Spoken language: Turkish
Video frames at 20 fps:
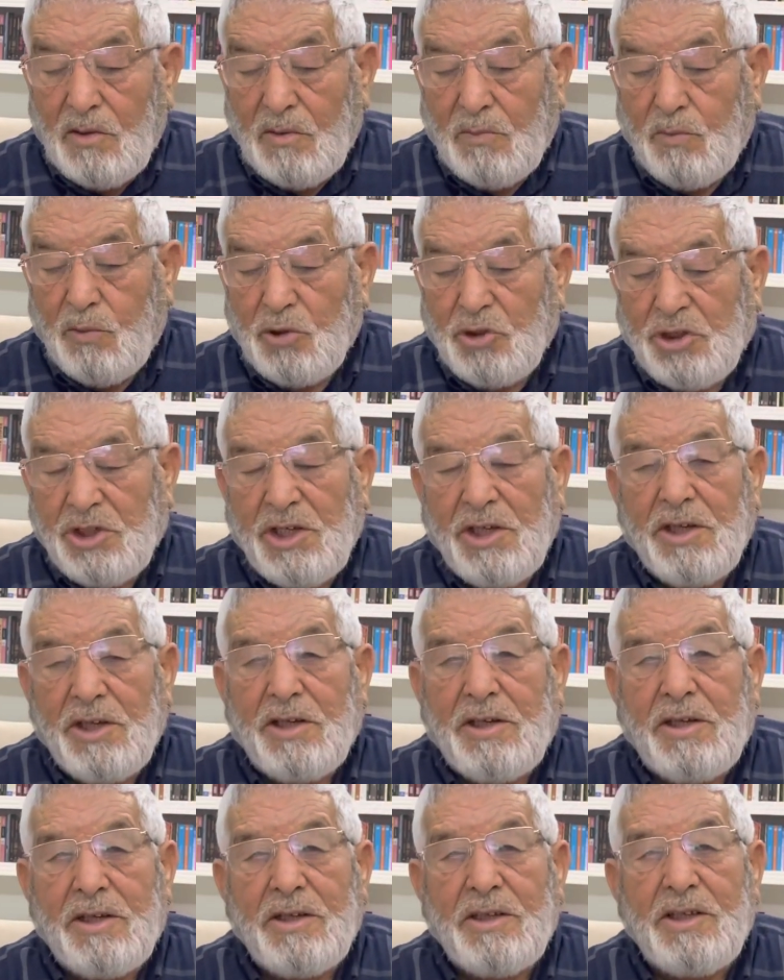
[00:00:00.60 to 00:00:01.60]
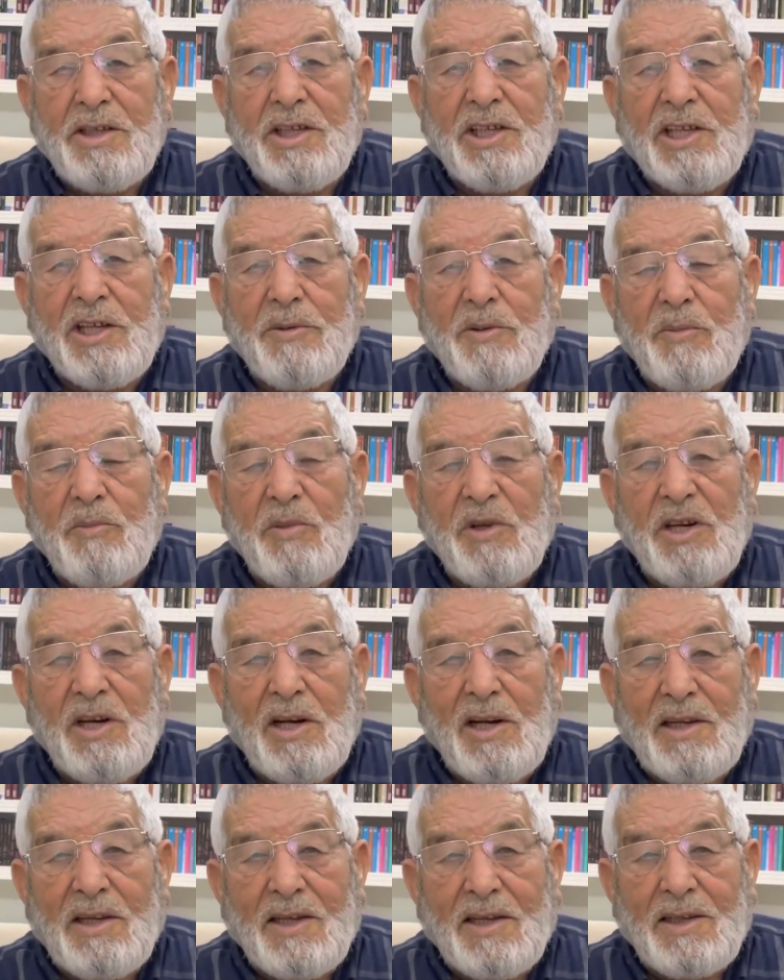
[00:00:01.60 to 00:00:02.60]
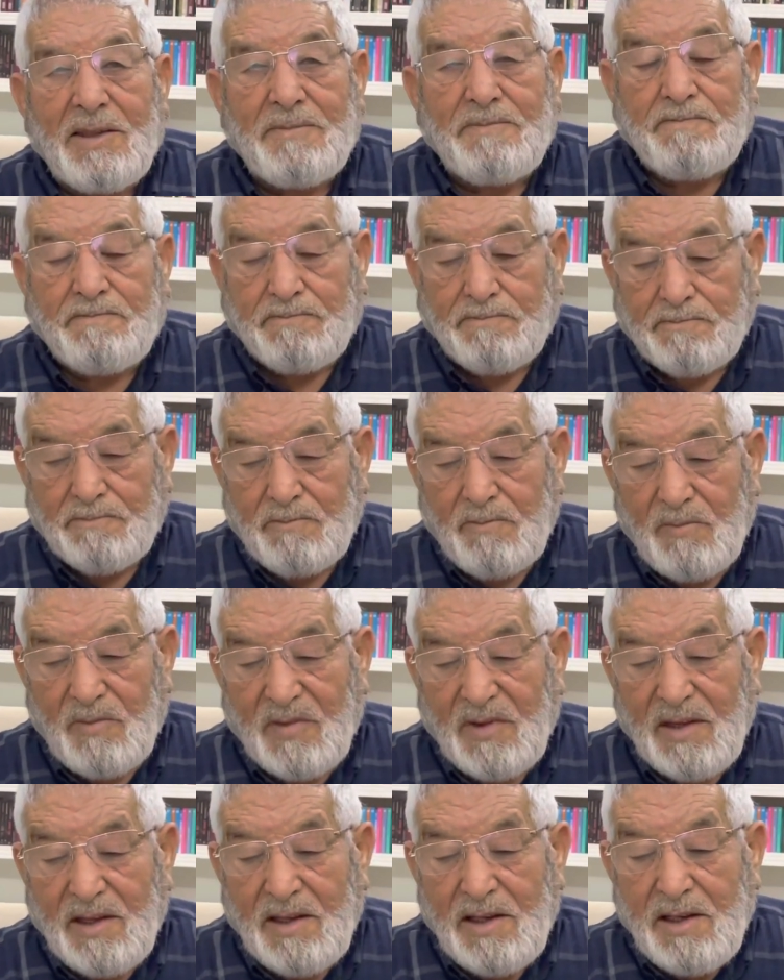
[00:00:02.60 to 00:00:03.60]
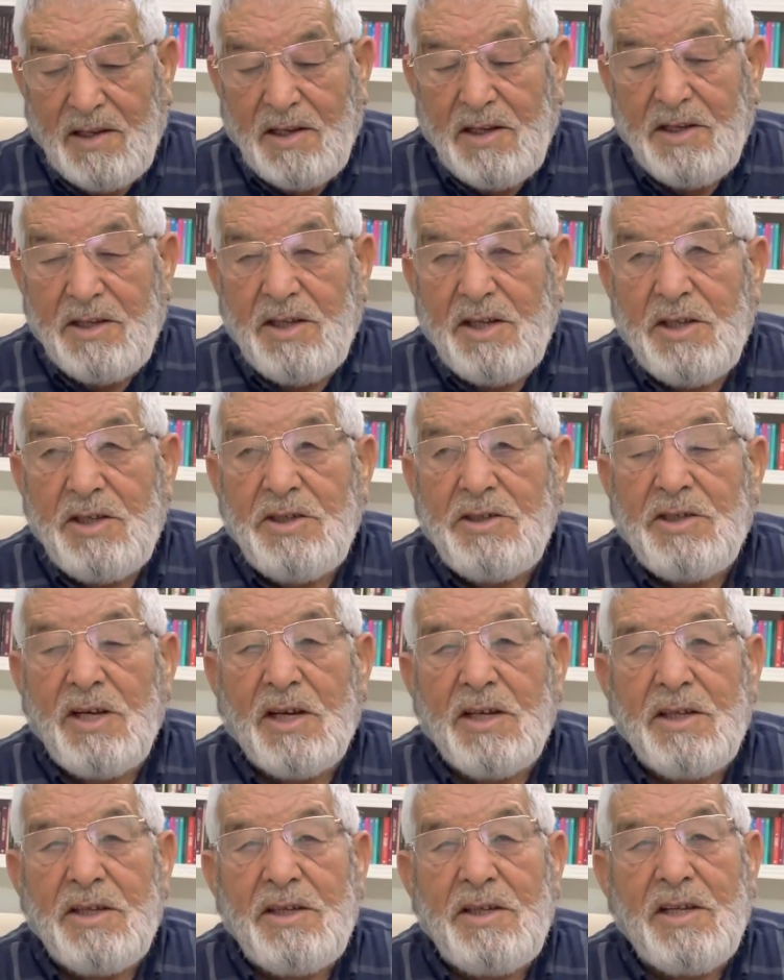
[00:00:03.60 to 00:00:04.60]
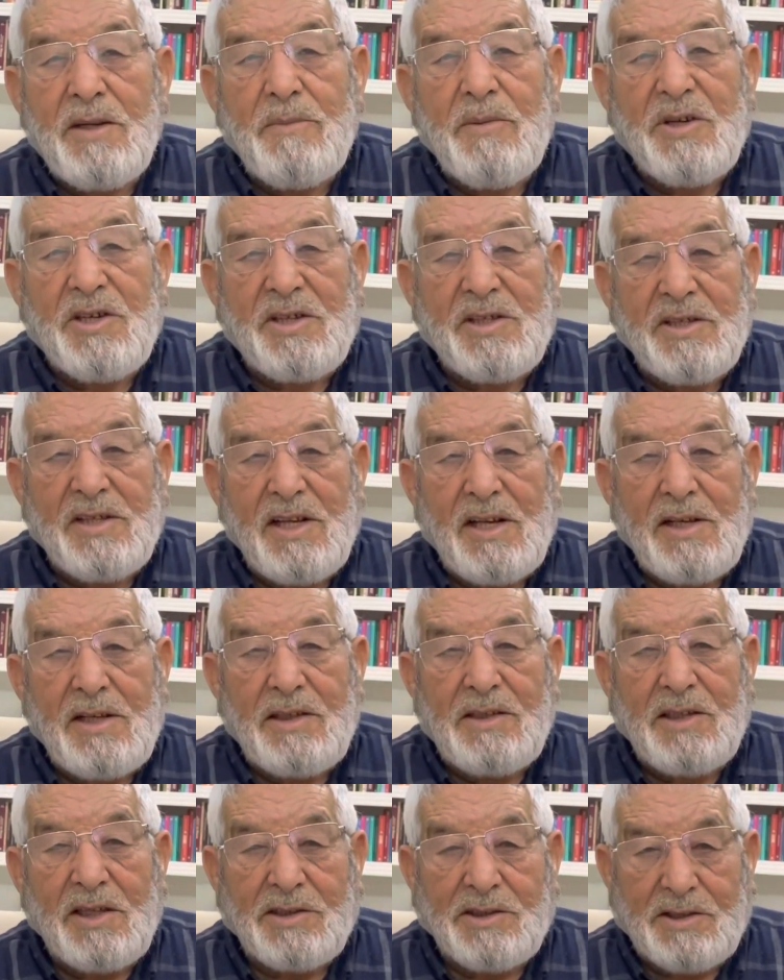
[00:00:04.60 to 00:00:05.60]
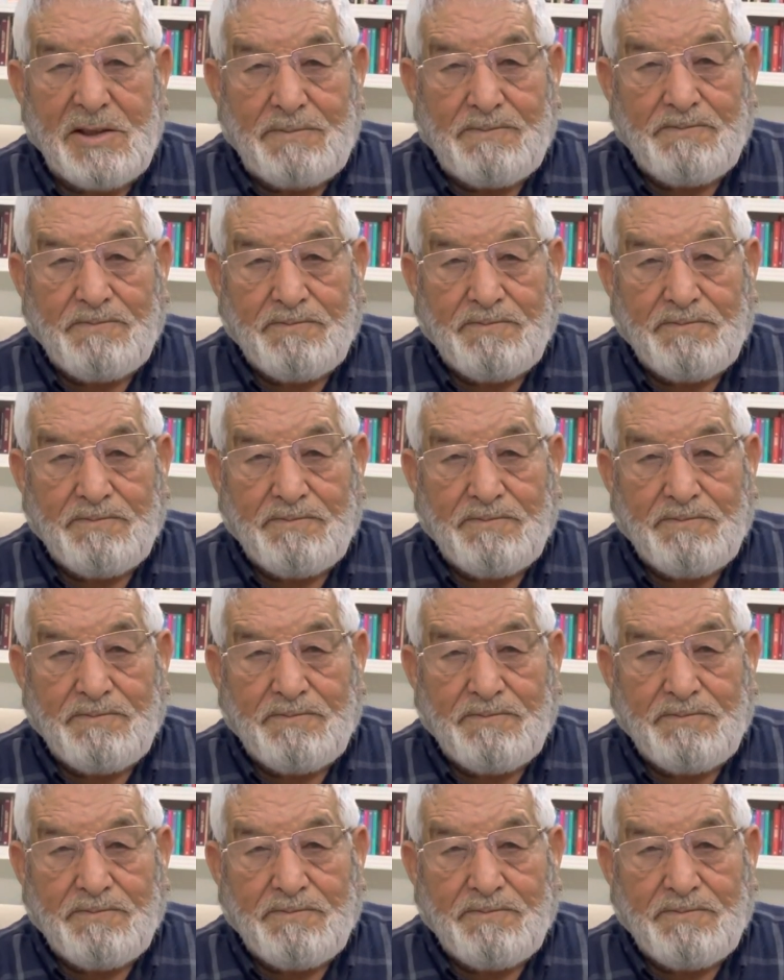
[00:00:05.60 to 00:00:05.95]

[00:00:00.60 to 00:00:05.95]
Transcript: Bu şiir 2001 yılında 7. ayın 22'sinde yazdım.